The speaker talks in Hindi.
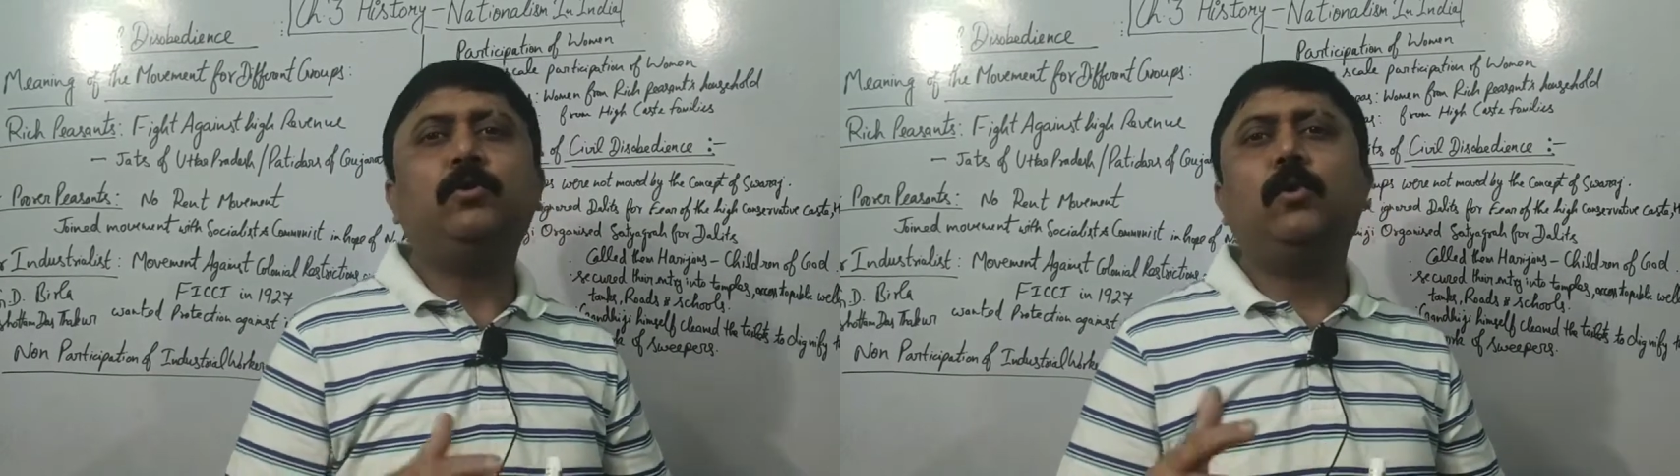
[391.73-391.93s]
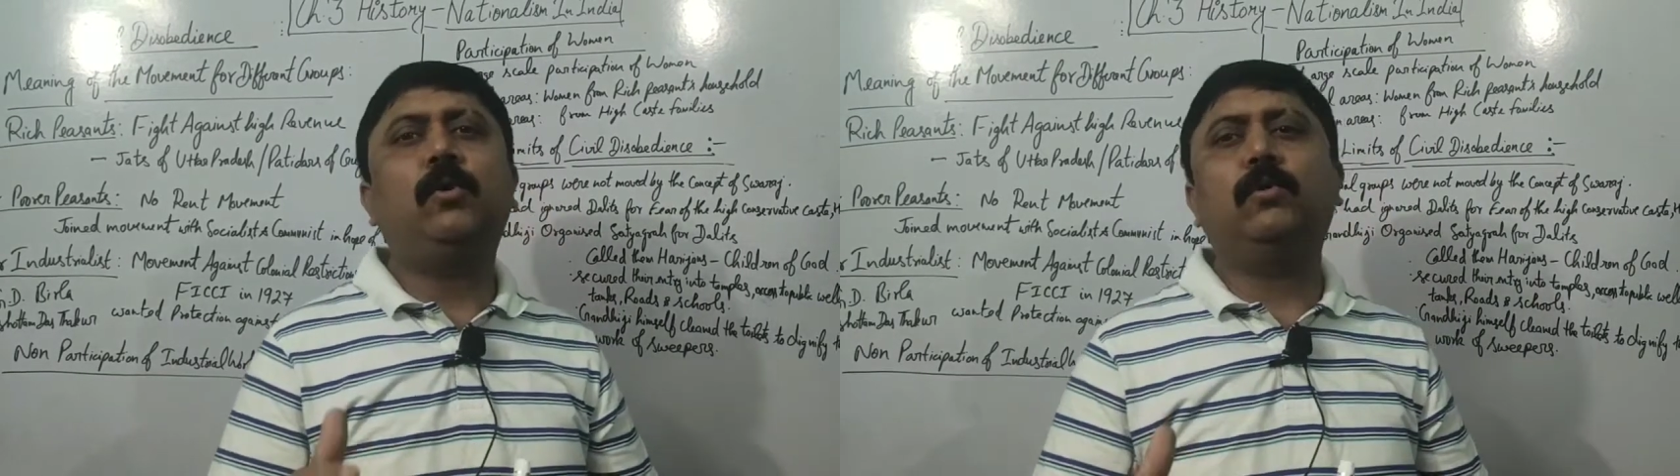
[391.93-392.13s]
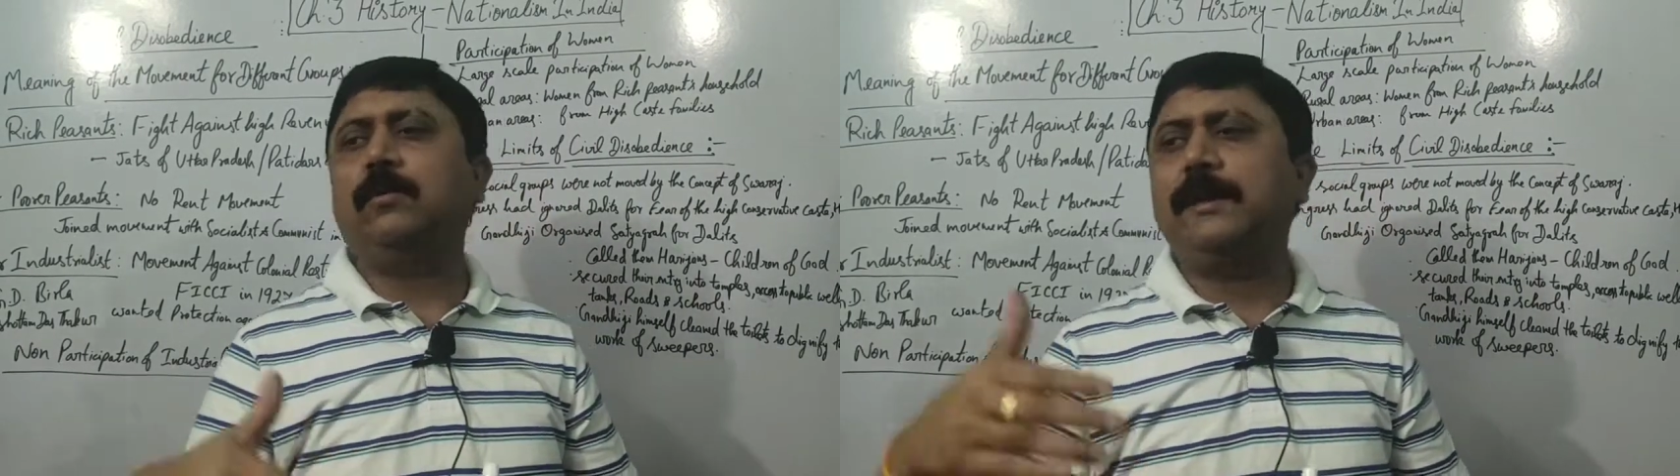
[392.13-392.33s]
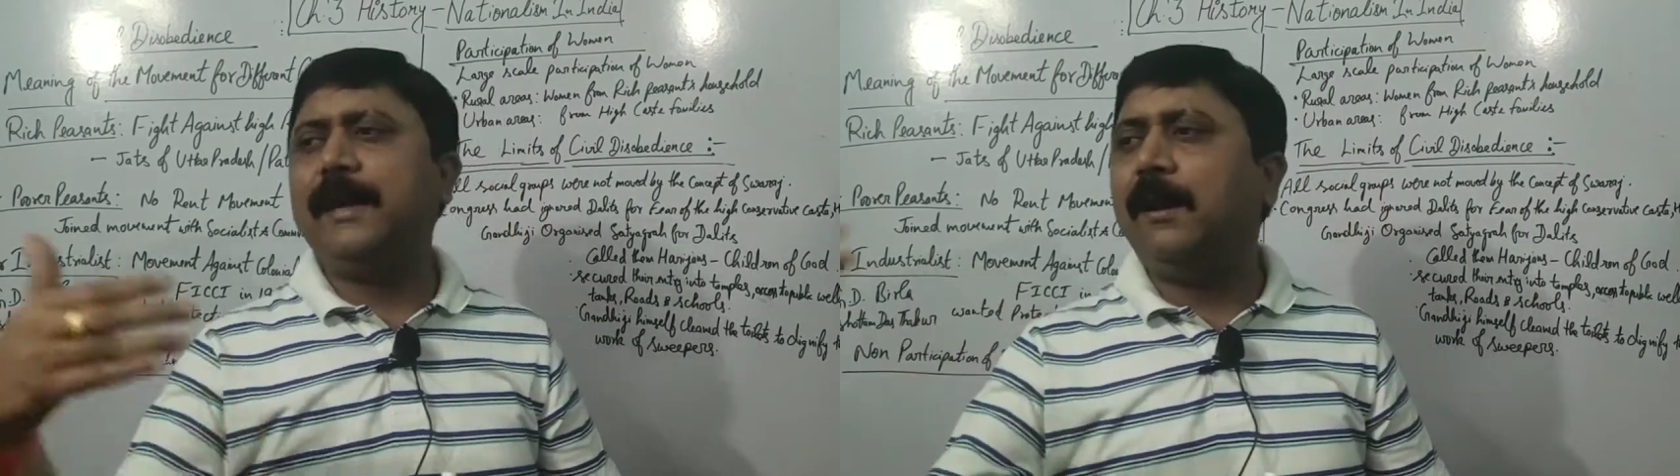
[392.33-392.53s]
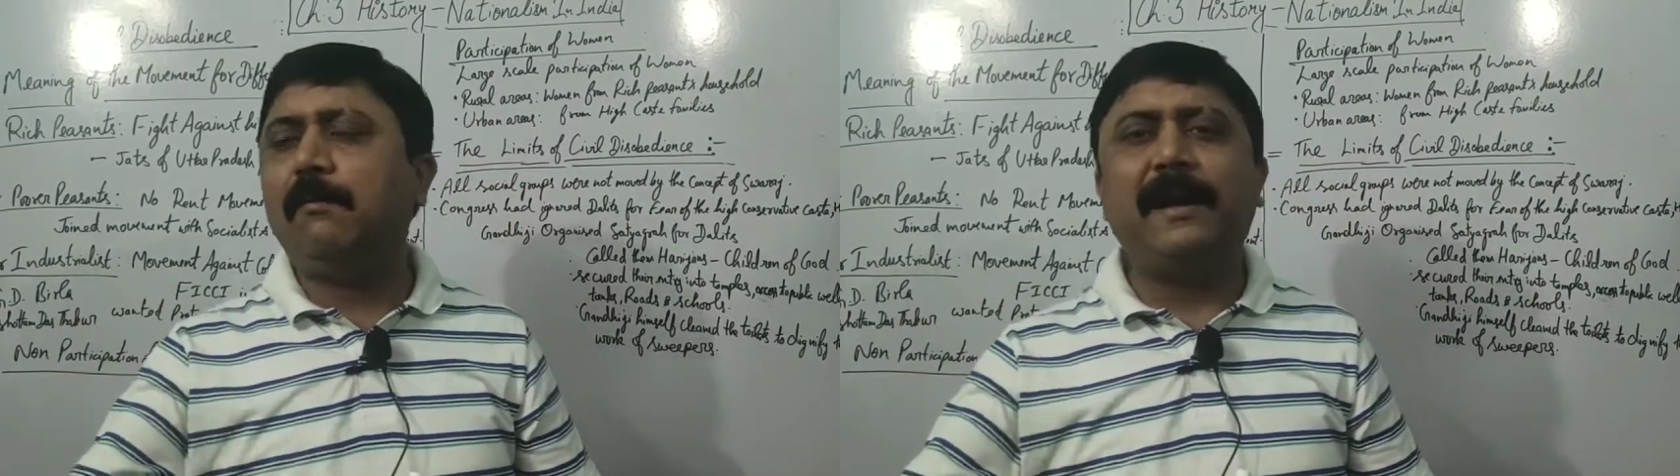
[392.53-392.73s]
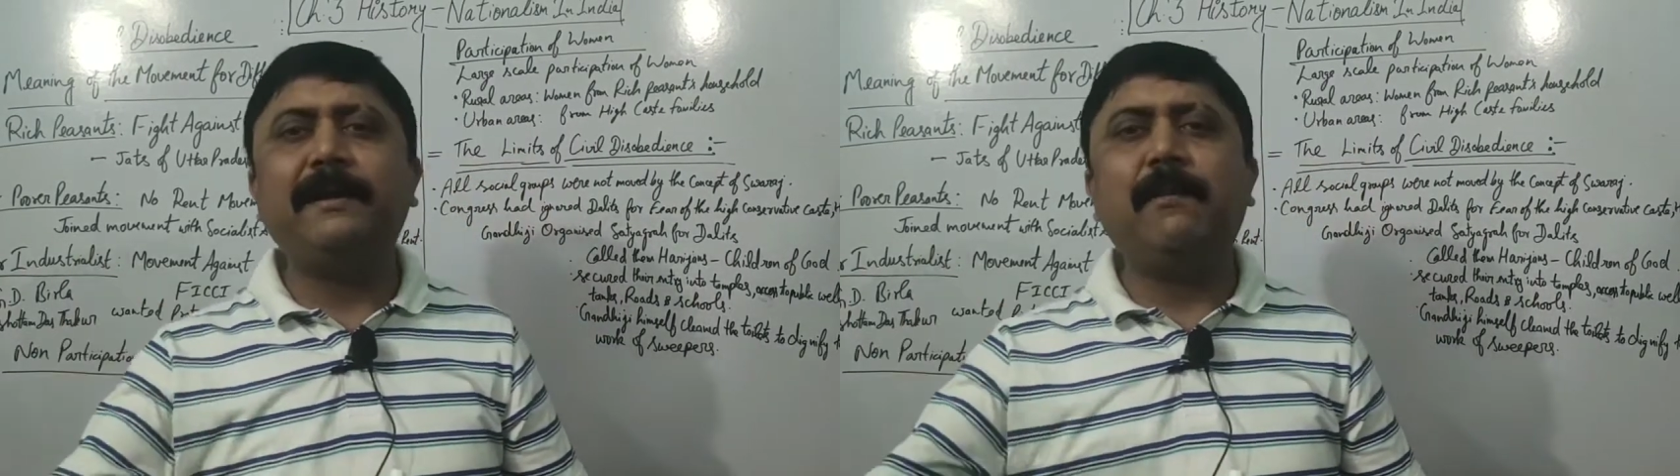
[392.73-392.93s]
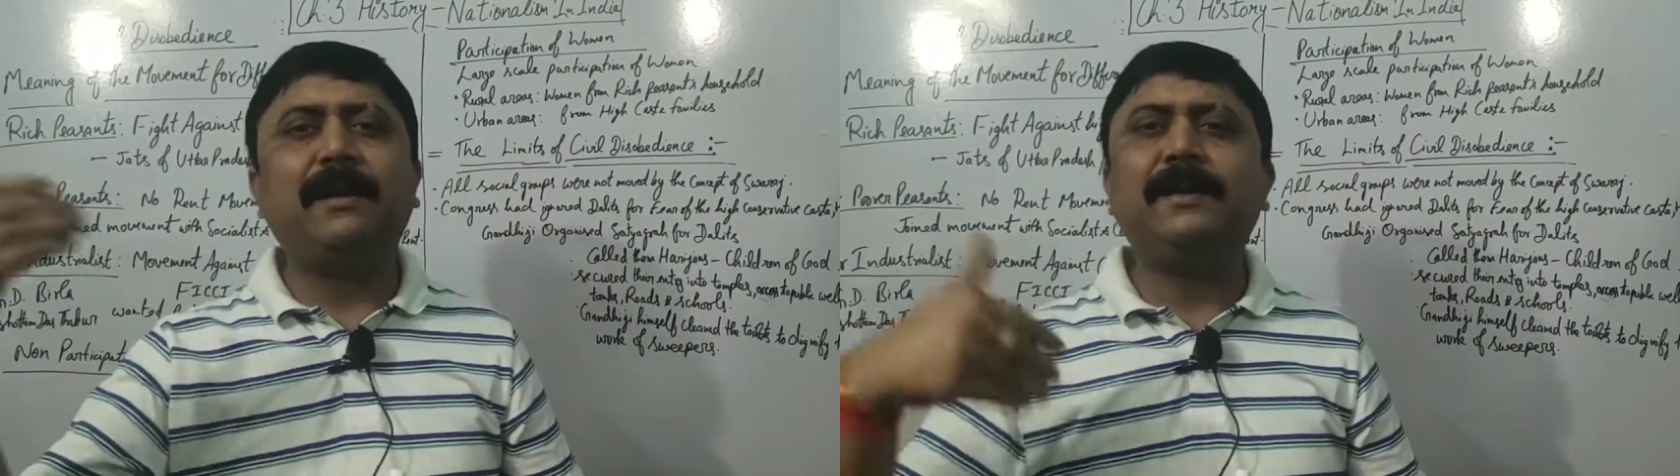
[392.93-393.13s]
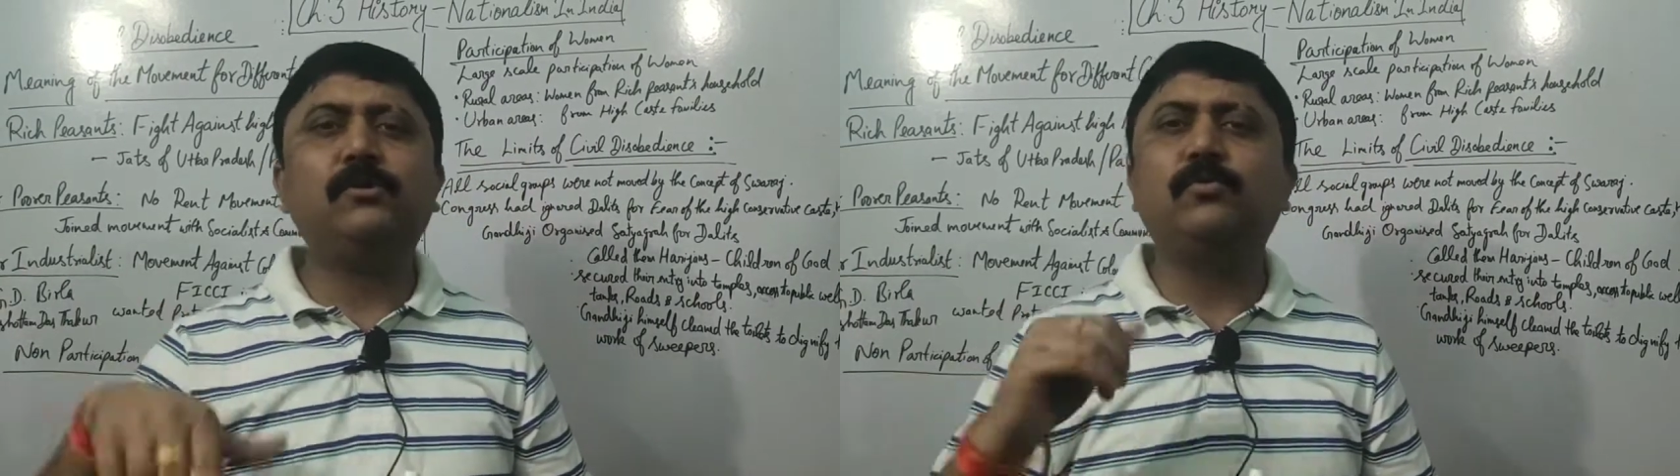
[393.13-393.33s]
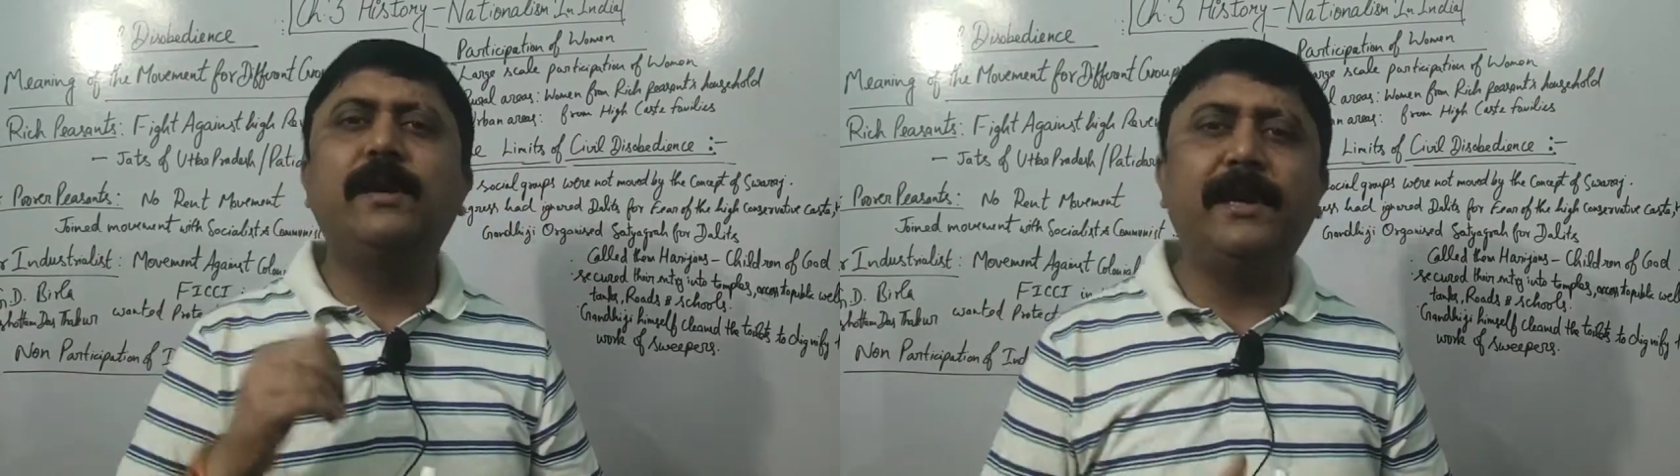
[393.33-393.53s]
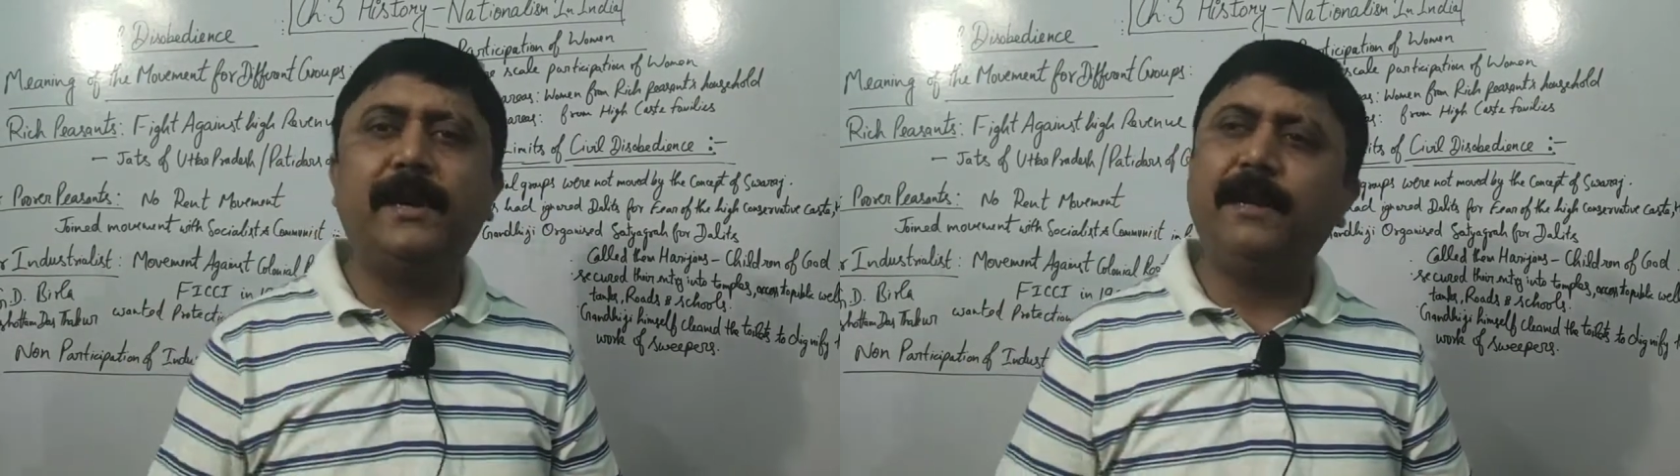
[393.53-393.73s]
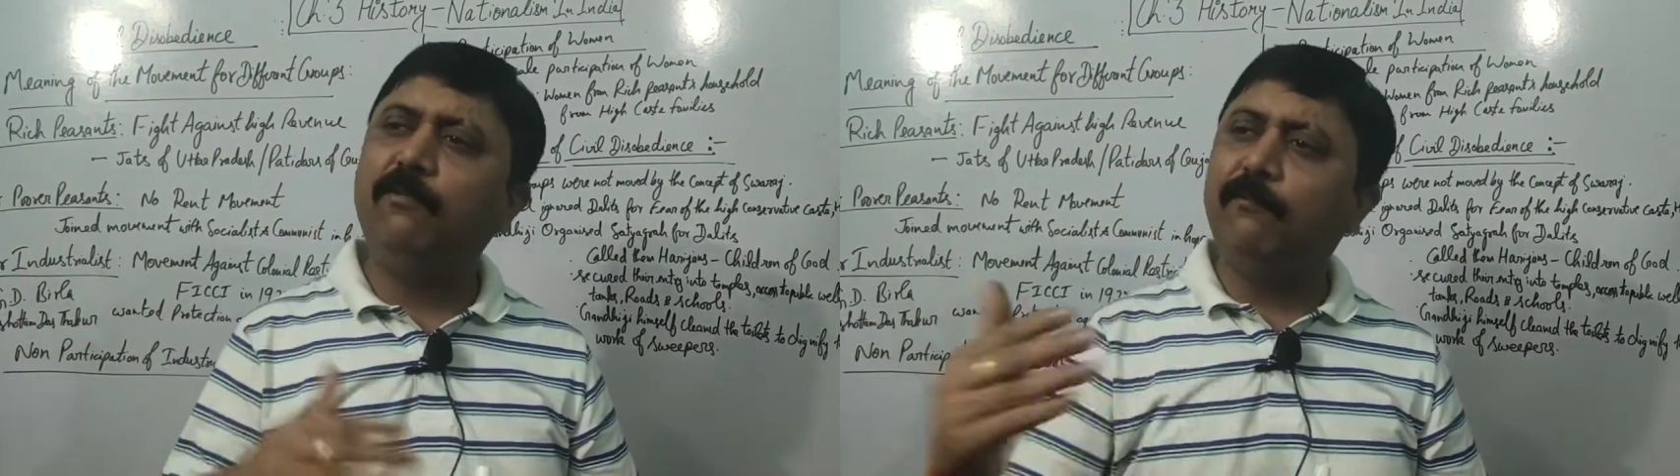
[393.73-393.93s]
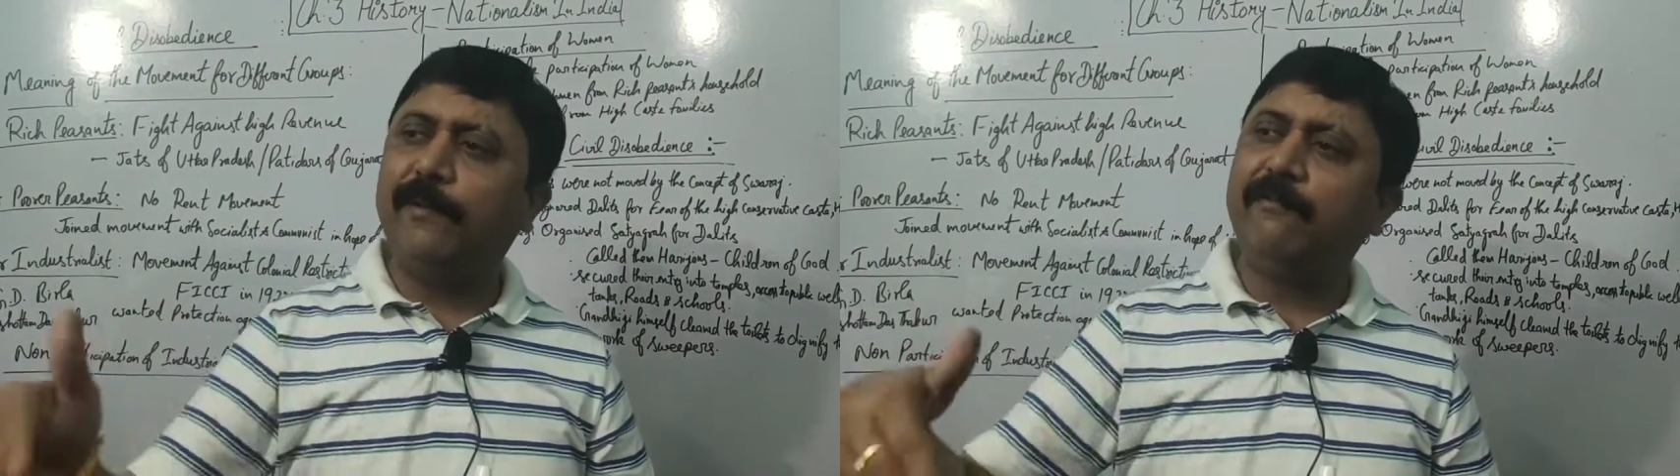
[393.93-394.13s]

तो ये हमारी बातें सुनेंगे नहीं वो